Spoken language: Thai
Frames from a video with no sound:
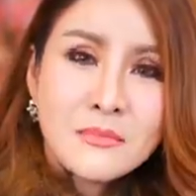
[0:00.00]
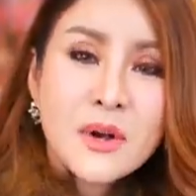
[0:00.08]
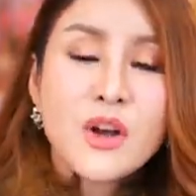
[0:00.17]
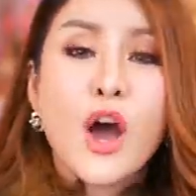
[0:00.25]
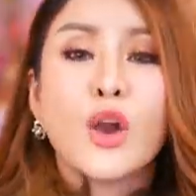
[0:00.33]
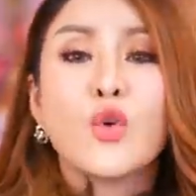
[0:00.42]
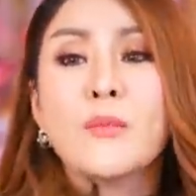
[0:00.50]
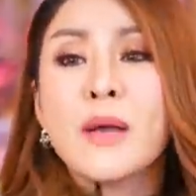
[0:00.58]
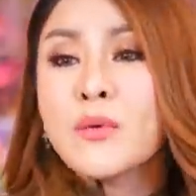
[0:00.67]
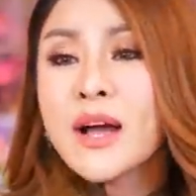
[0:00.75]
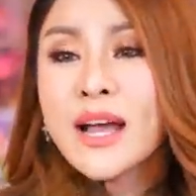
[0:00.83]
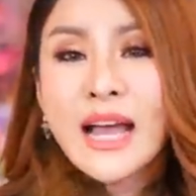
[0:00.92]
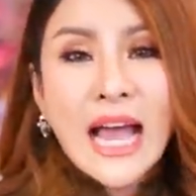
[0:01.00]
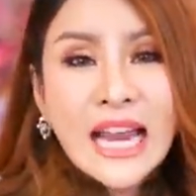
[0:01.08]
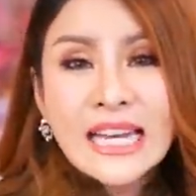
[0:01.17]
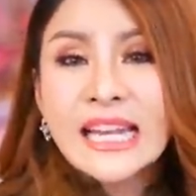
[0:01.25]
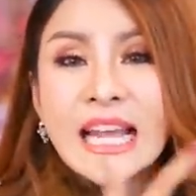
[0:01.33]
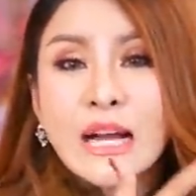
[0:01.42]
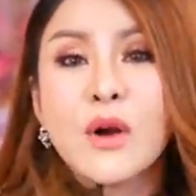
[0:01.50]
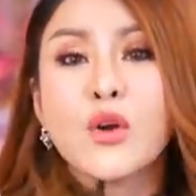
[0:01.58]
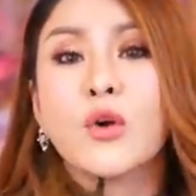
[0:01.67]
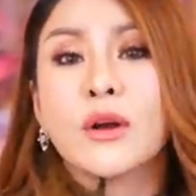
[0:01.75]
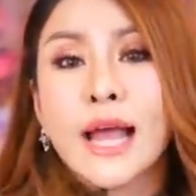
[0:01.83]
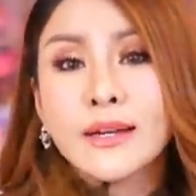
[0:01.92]
เมื่อก่อนรู้ไหมว่าอันนี้เรียก
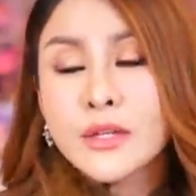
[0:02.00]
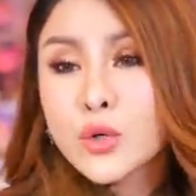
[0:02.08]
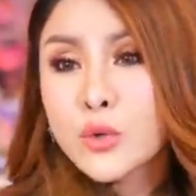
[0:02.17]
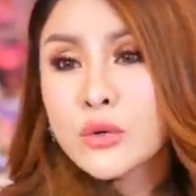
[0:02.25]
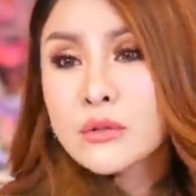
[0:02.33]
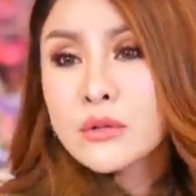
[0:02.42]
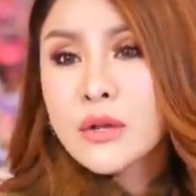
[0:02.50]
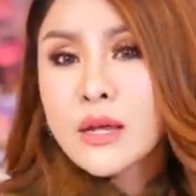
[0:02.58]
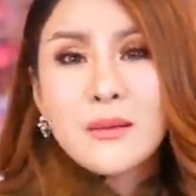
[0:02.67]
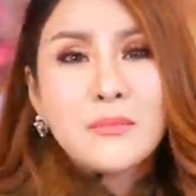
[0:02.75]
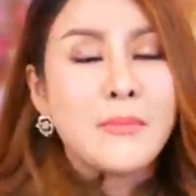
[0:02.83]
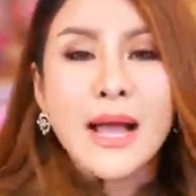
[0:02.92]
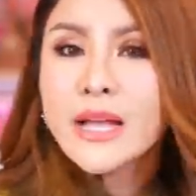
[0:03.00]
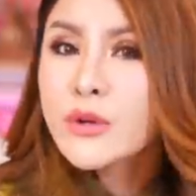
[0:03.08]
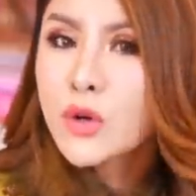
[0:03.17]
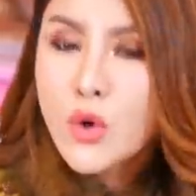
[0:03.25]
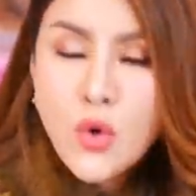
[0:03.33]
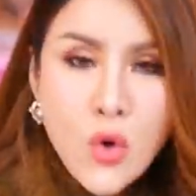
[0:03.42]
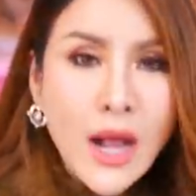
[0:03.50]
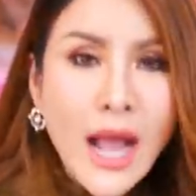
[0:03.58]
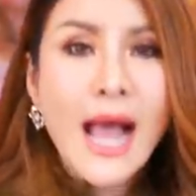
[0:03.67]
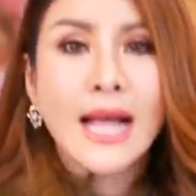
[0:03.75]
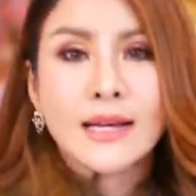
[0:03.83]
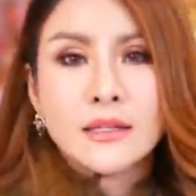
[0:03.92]
ว่ากฎแรงดึงดูดไม่รู้
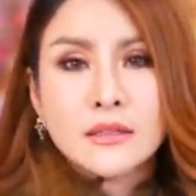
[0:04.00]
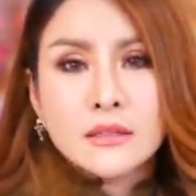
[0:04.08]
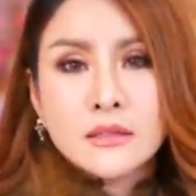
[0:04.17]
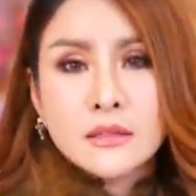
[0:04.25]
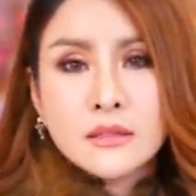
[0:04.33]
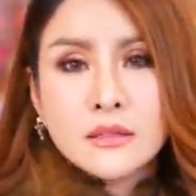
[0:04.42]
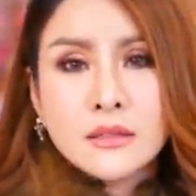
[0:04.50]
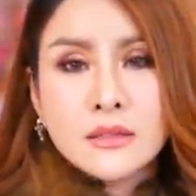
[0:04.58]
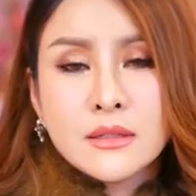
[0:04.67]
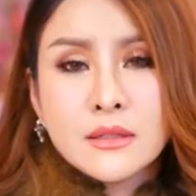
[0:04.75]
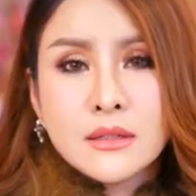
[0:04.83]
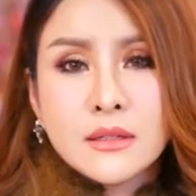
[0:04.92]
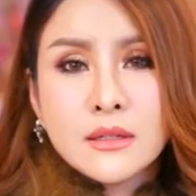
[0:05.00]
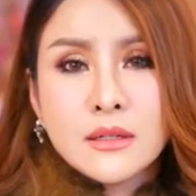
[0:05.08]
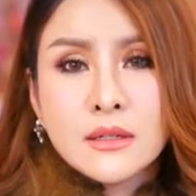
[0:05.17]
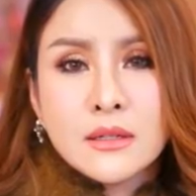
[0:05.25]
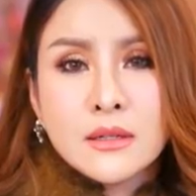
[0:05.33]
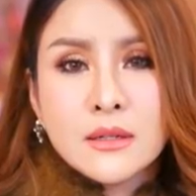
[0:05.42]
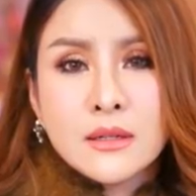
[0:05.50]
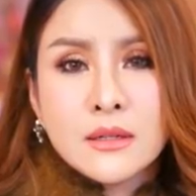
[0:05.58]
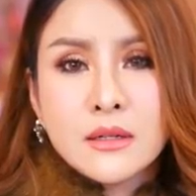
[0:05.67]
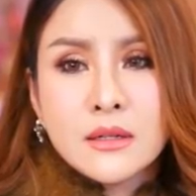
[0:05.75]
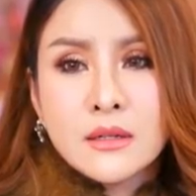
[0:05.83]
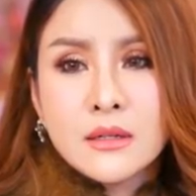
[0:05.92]
ค่ะทีเรา
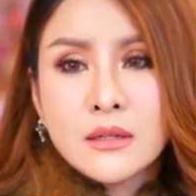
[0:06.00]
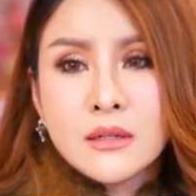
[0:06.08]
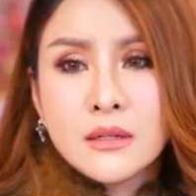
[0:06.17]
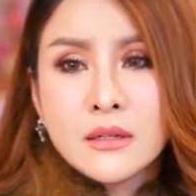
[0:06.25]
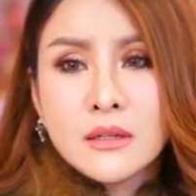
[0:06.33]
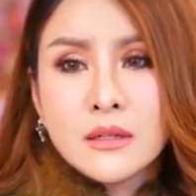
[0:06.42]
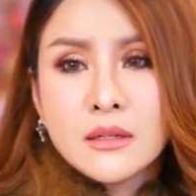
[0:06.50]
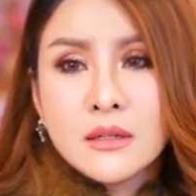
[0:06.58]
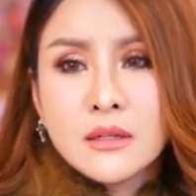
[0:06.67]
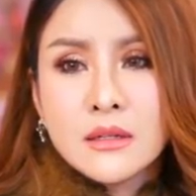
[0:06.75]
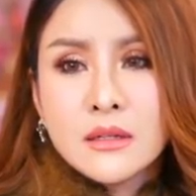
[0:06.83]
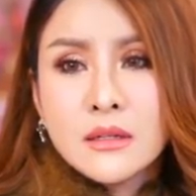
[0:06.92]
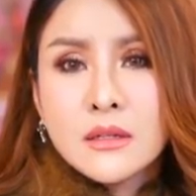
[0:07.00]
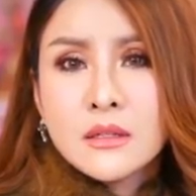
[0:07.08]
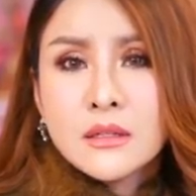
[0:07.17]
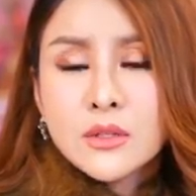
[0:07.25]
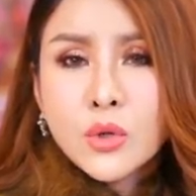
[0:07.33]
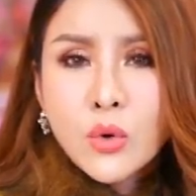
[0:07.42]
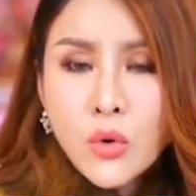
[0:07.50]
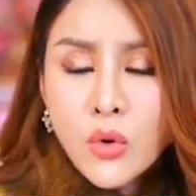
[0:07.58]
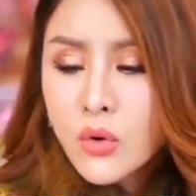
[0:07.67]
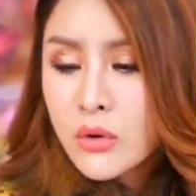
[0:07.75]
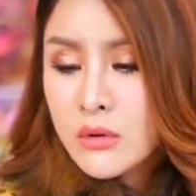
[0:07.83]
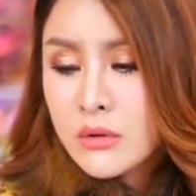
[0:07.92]
ก็ใช้มันมาตั้งนานถู
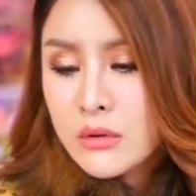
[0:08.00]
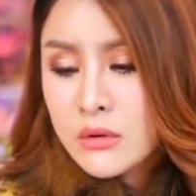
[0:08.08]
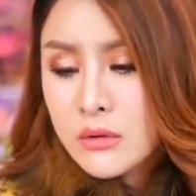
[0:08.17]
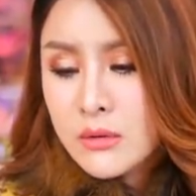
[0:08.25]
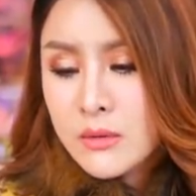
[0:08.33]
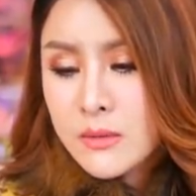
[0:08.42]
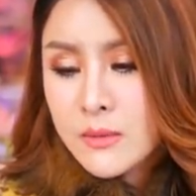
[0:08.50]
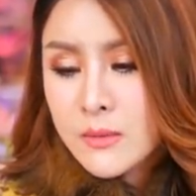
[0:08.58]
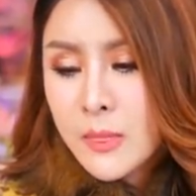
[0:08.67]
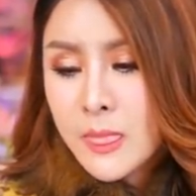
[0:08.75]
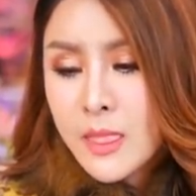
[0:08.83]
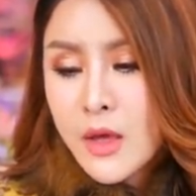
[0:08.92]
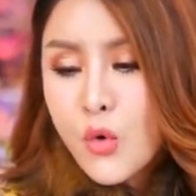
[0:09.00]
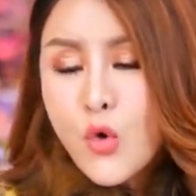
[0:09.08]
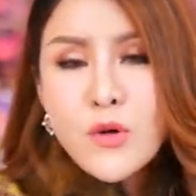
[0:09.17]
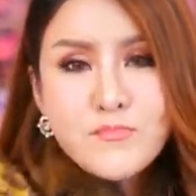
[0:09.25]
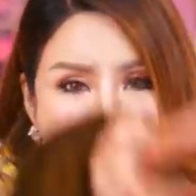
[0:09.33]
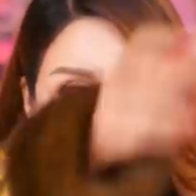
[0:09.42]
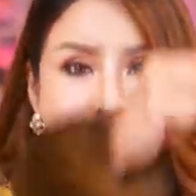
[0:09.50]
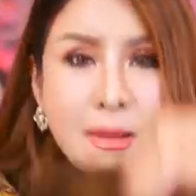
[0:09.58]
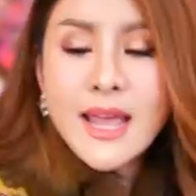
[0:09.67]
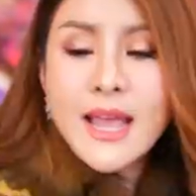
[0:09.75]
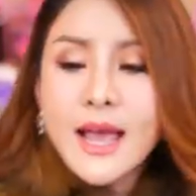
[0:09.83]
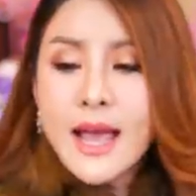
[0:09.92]
กคุณเป็น
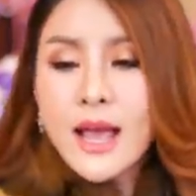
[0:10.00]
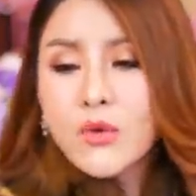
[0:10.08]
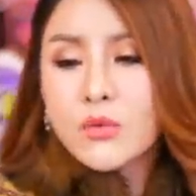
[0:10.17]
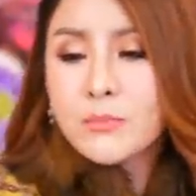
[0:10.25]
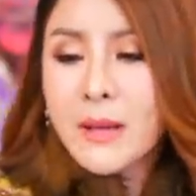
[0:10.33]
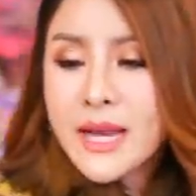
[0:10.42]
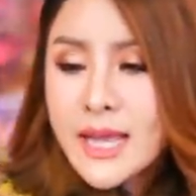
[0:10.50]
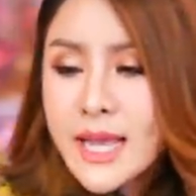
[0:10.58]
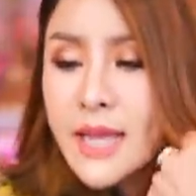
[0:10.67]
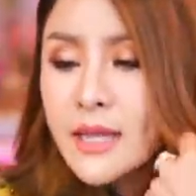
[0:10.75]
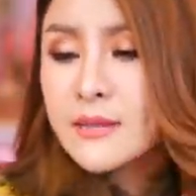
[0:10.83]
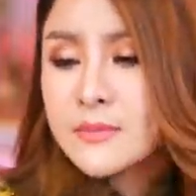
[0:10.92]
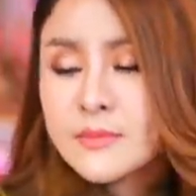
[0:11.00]
ไหมอ่ะอ้าวเป็นอีก